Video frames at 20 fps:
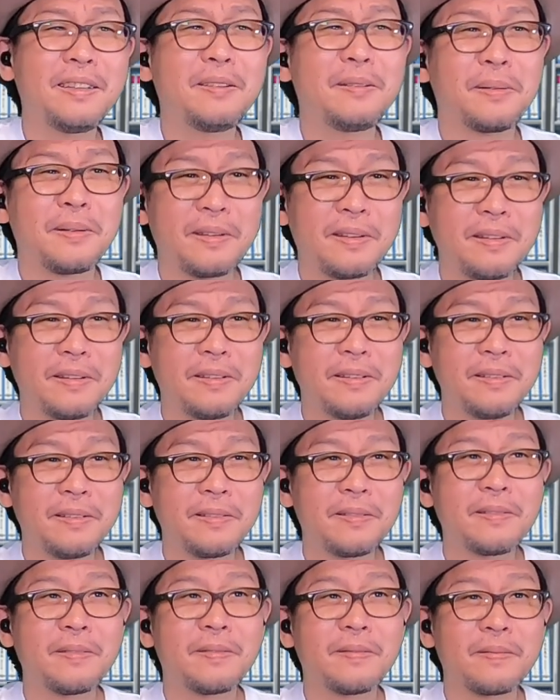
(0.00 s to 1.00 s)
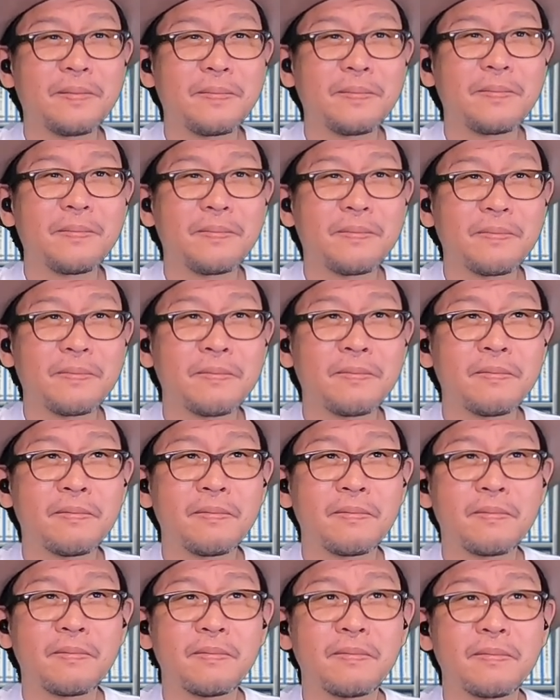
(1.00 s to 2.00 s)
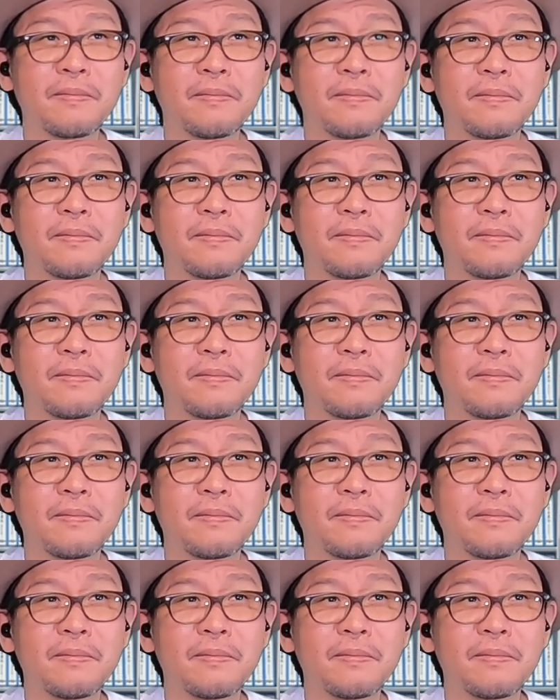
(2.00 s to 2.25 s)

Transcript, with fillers: なのね。うん。